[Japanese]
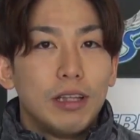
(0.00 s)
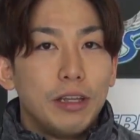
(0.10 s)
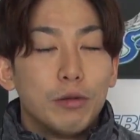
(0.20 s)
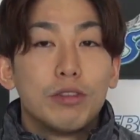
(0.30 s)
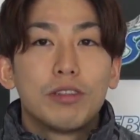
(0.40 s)

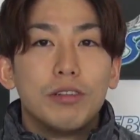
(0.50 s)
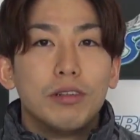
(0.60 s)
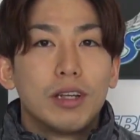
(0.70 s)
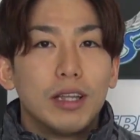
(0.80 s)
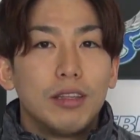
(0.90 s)
何を作
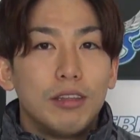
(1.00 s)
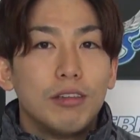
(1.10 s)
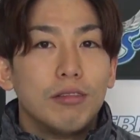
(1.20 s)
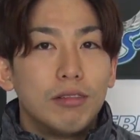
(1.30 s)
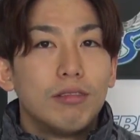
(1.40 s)
るかってい
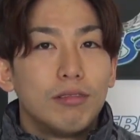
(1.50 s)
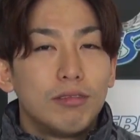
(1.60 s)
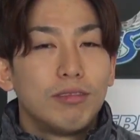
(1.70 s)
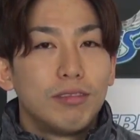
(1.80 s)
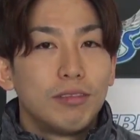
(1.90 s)
うのを
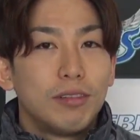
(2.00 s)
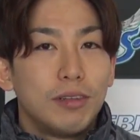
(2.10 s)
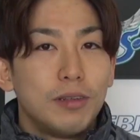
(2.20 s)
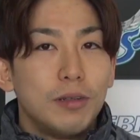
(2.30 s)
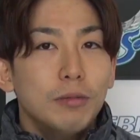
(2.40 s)

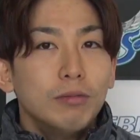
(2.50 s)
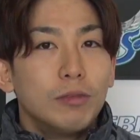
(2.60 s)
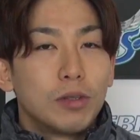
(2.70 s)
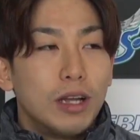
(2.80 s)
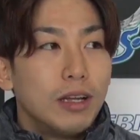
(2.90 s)

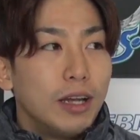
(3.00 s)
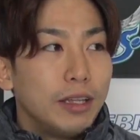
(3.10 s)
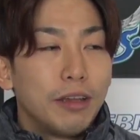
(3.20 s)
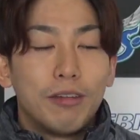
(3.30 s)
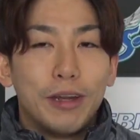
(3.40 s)
考え
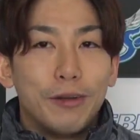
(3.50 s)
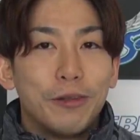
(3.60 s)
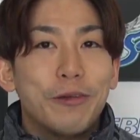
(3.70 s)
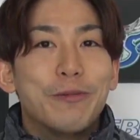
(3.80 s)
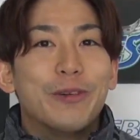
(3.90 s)
てくれる
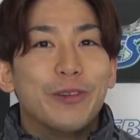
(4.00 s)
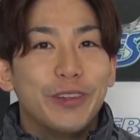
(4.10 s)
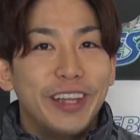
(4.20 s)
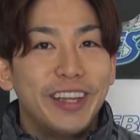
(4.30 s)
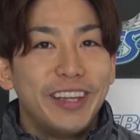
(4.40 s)
と思う
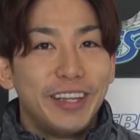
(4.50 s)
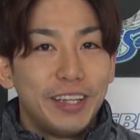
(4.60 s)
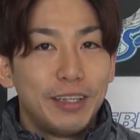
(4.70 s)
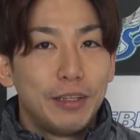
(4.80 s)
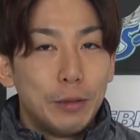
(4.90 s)
ので、う